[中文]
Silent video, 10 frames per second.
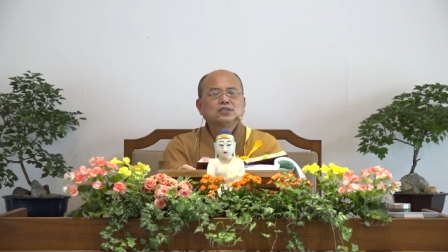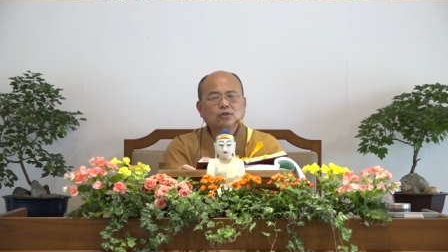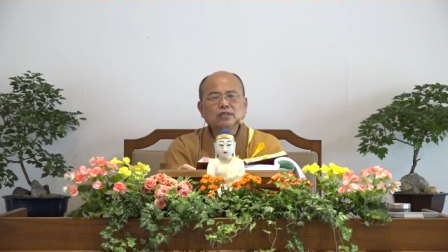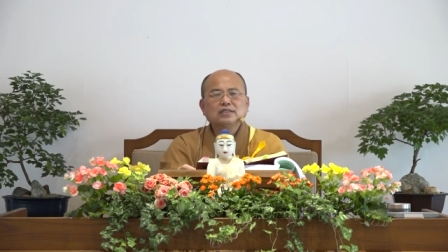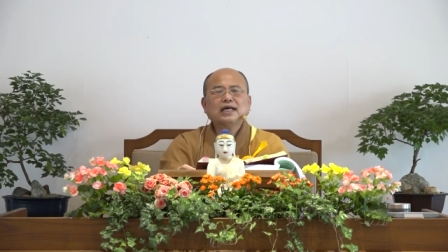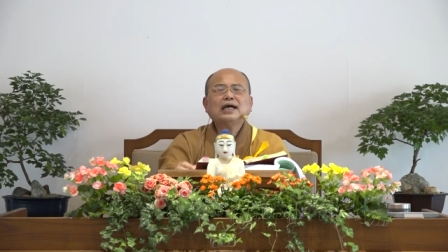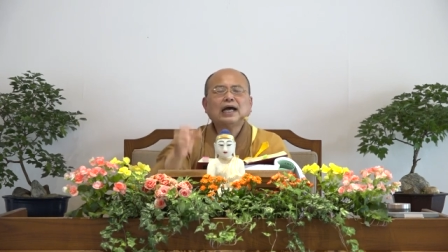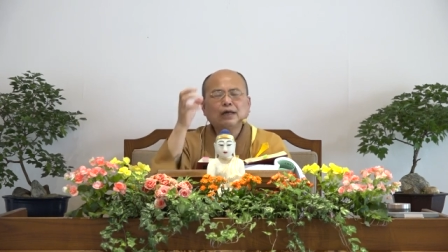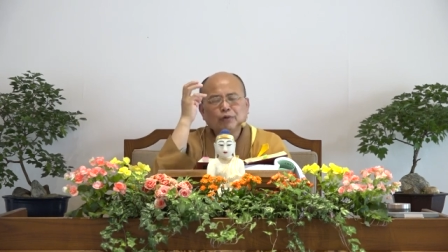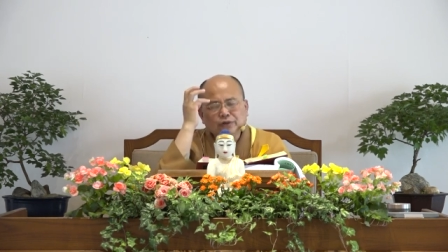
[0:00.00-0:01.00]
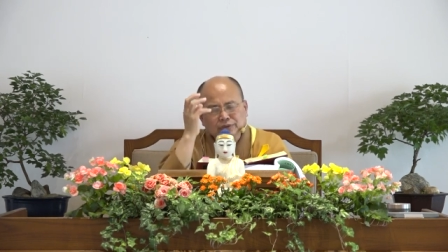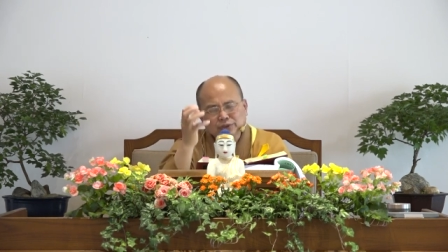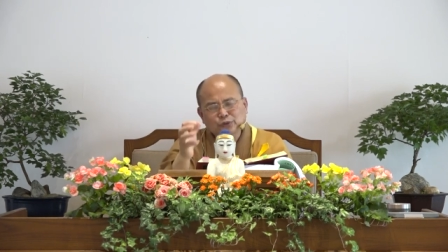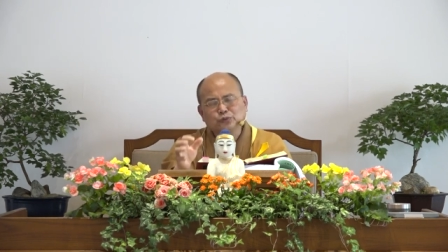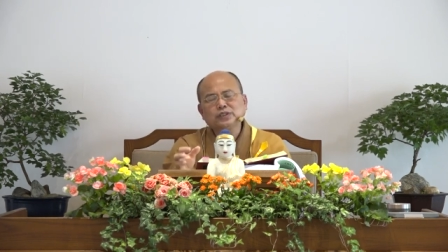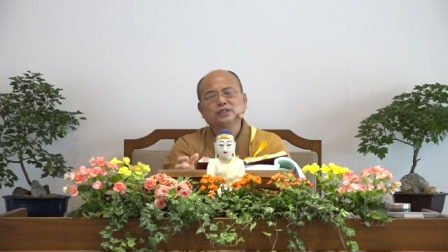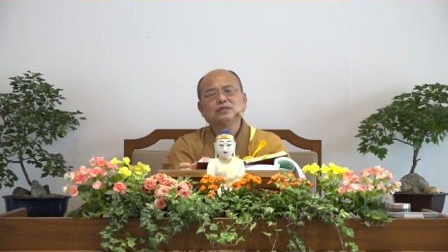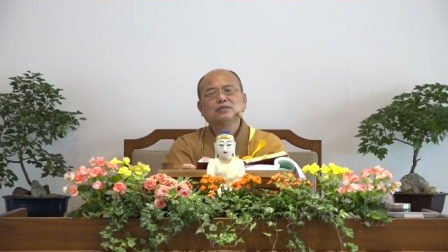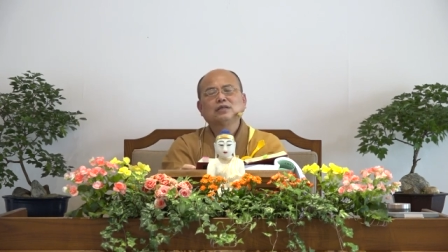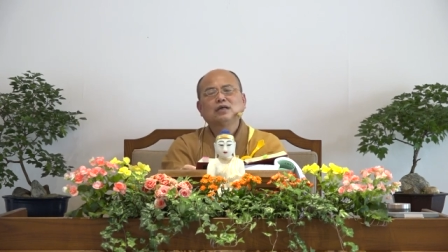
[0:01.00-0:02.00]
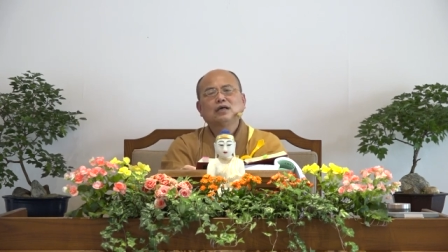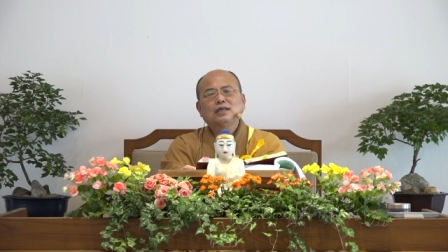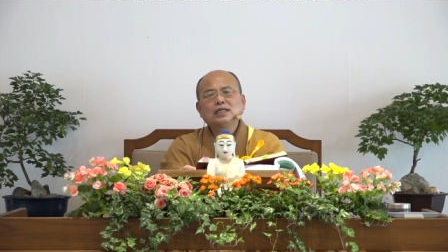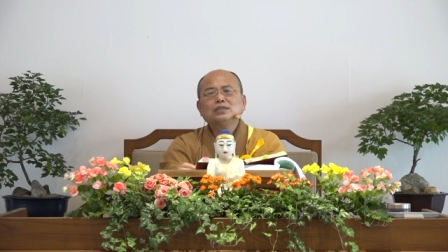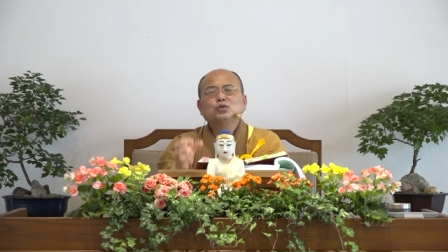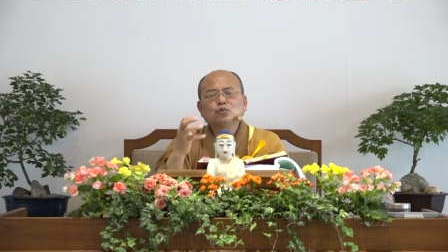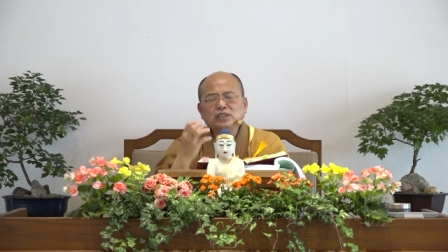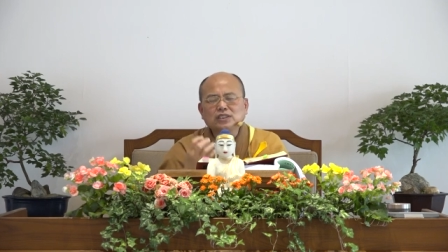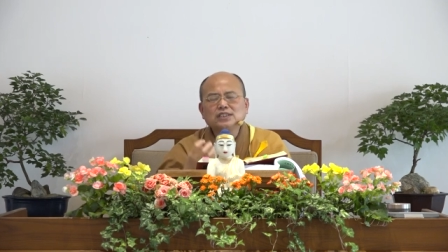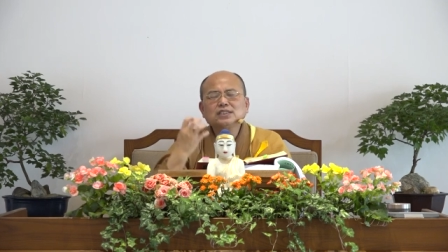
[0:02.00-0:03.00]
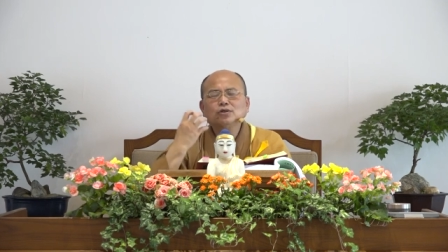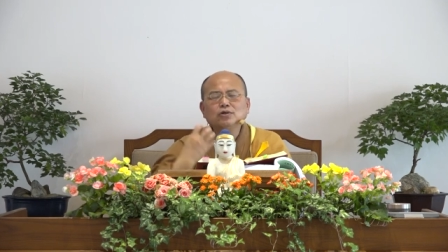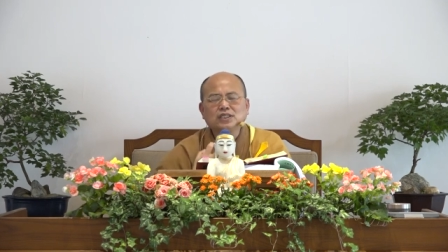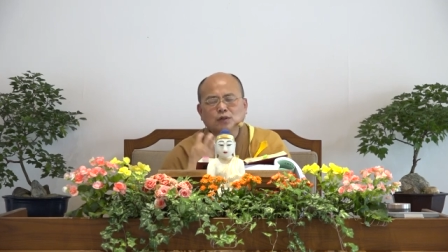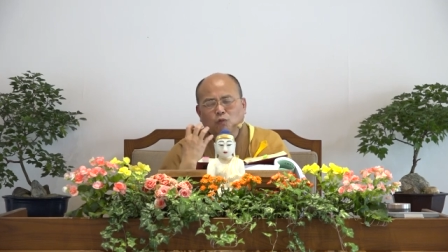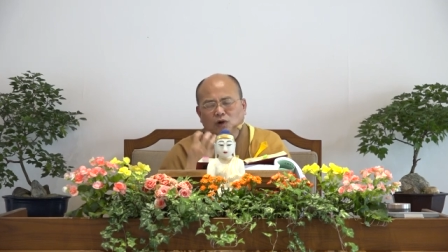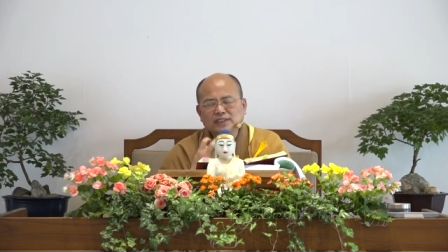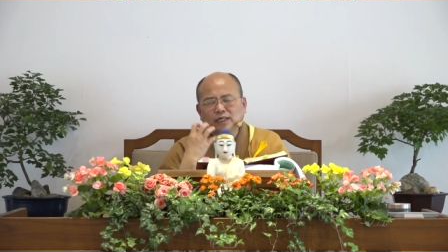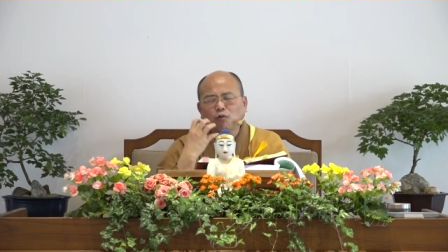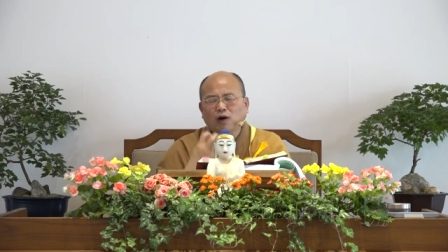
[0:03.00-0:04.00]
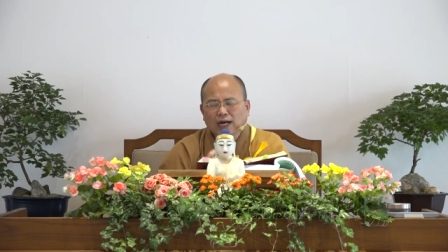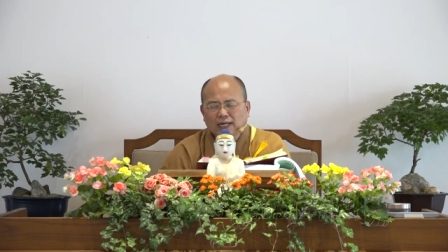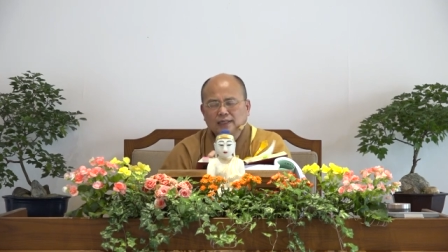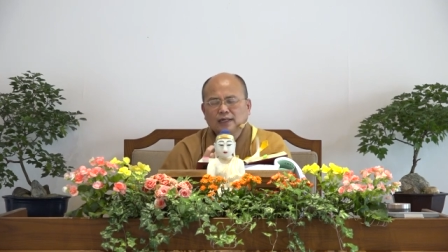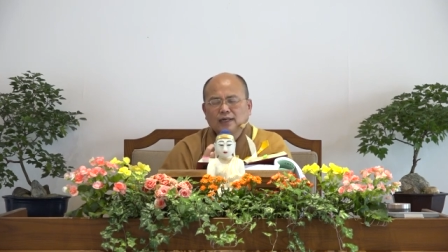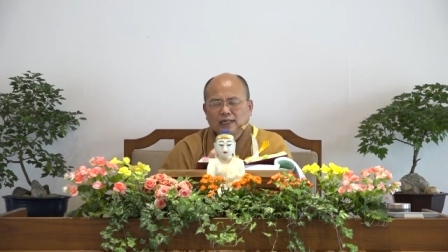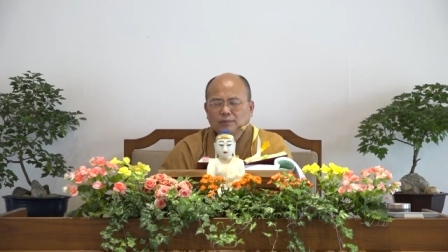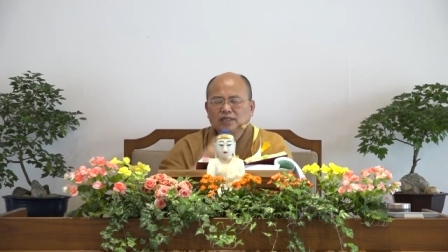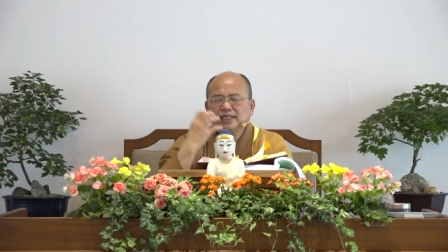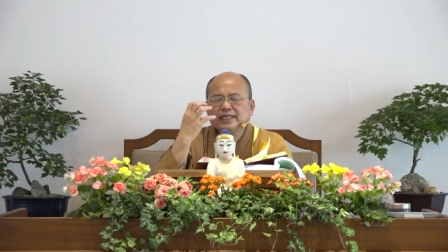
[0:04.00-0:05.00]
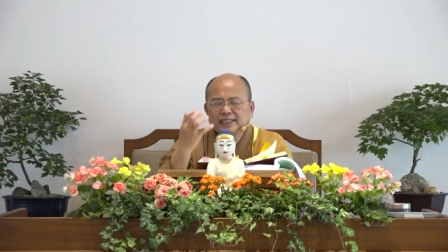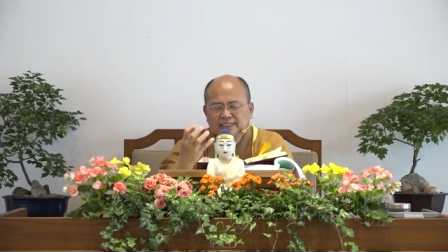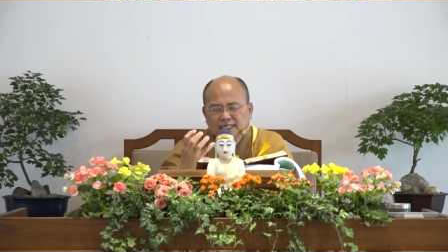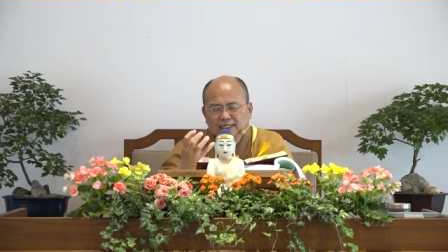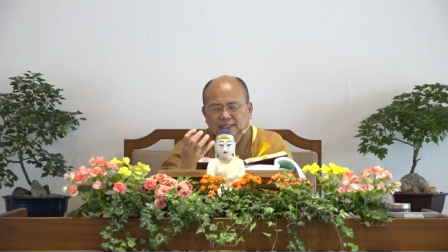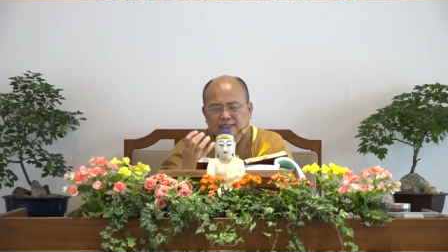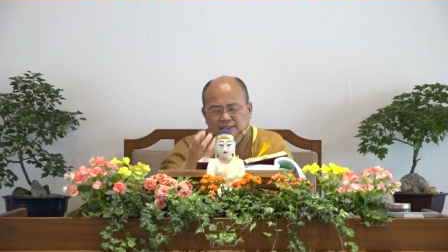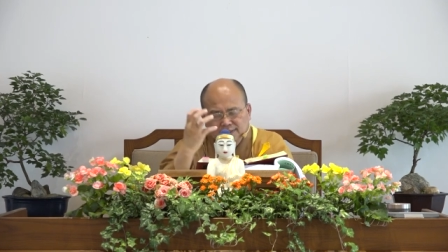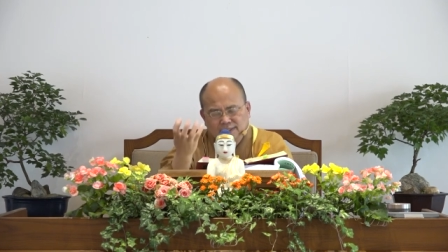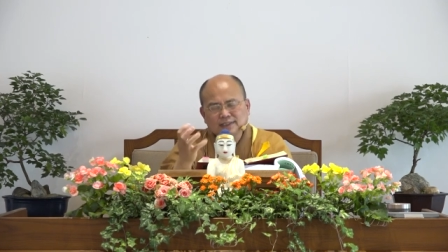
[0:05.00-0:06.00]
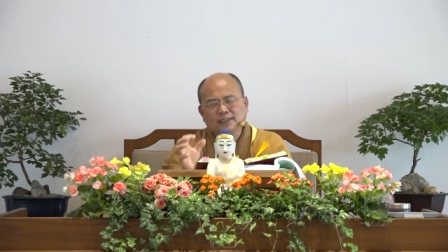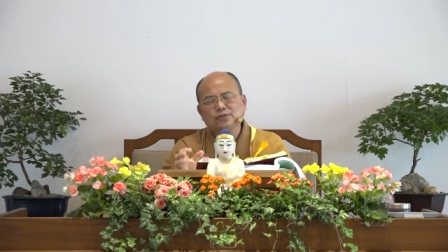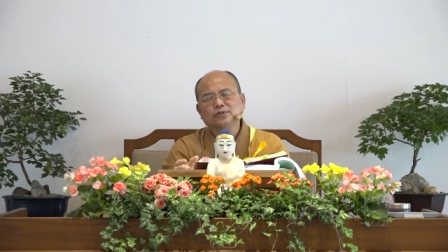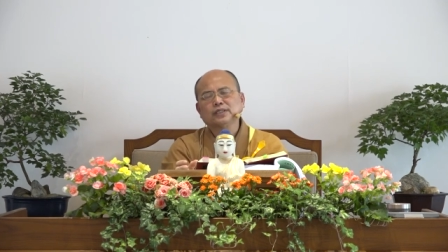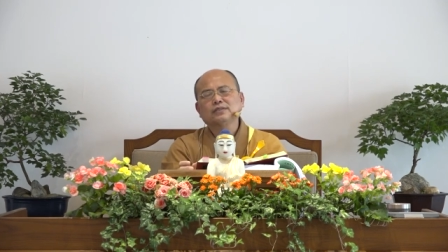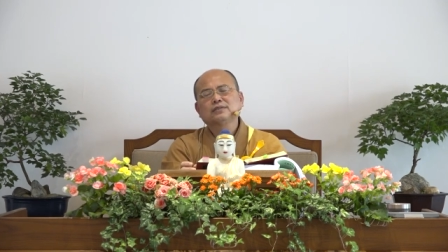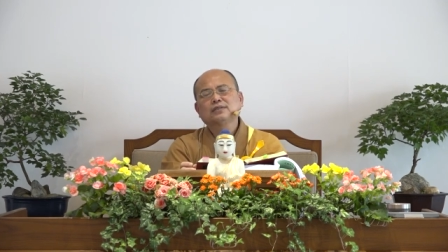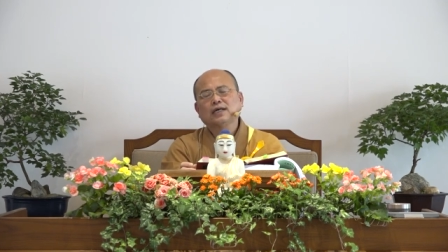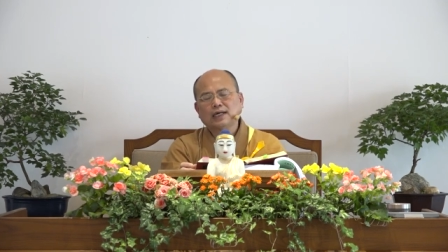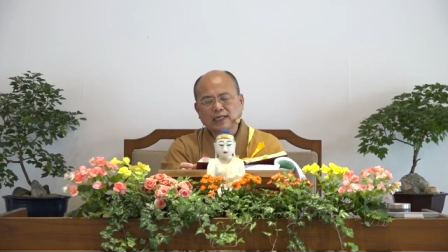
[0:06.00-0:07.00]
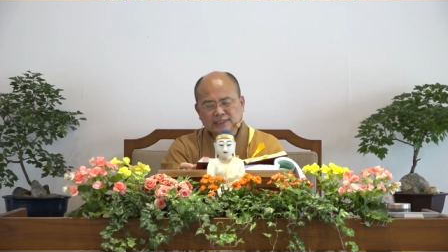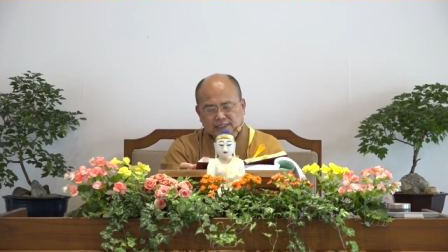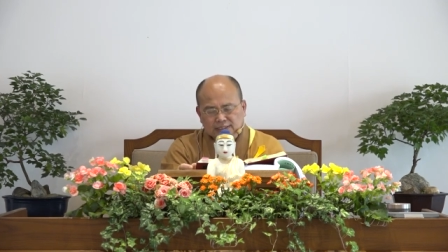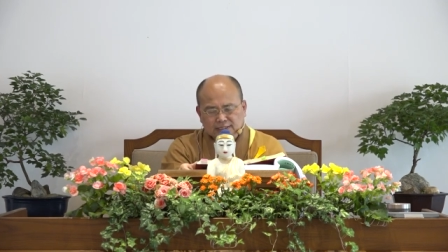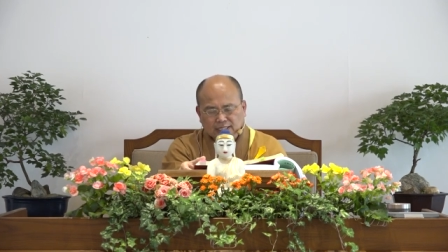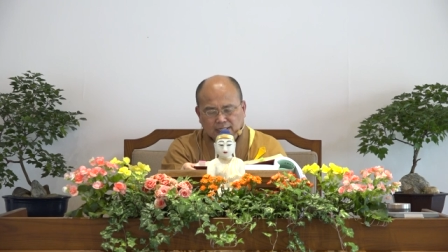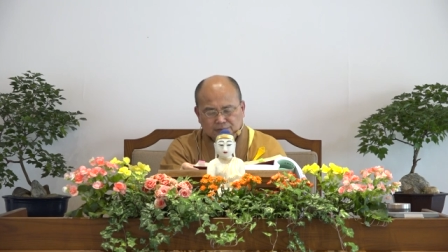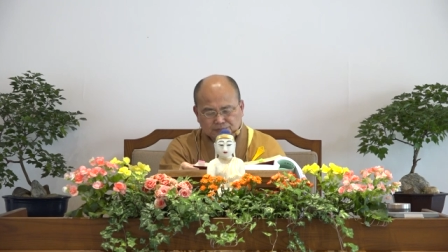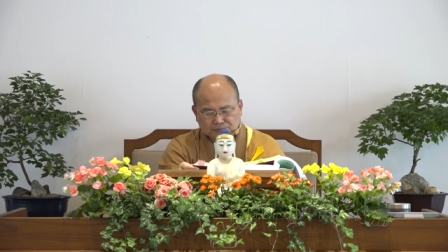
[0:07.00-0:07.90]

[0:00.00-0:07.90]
所以他还会有一个主体。那个主体是由你的我见我爱，那么业相应而形成有的啊，其实这样。